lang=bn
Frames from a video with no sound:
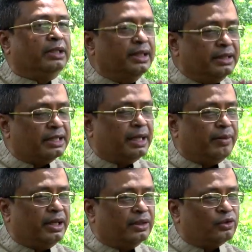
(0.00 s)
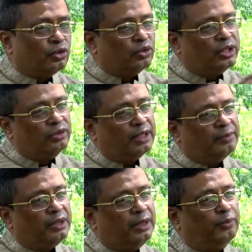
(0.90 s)
দিন যাবে ততই কিন্তু
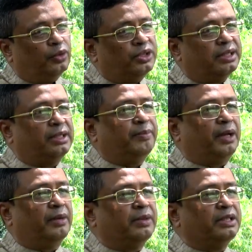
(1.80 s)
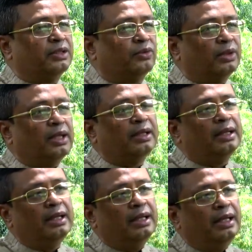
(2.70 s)
আপনারা বুঝতে পারবেন যে ওনার
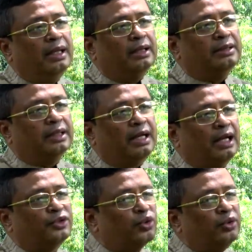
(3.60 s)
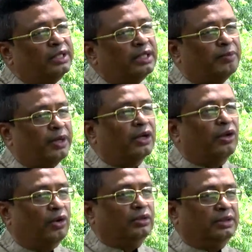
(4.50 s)
যে রাজনৈতিক
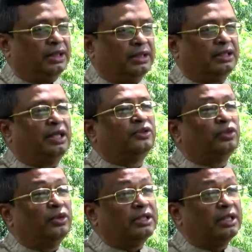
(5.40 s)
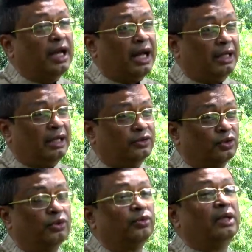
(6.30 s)
বিক্ষণ যেটা সাতচল্লিশের আগে
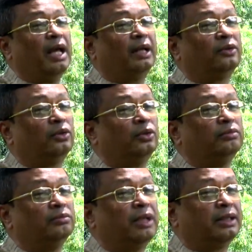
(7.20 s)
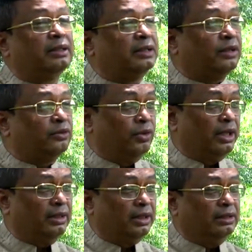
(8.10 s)
যখন উনি একদম একটা
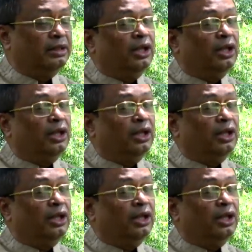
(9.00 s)
ছাত্রনেতা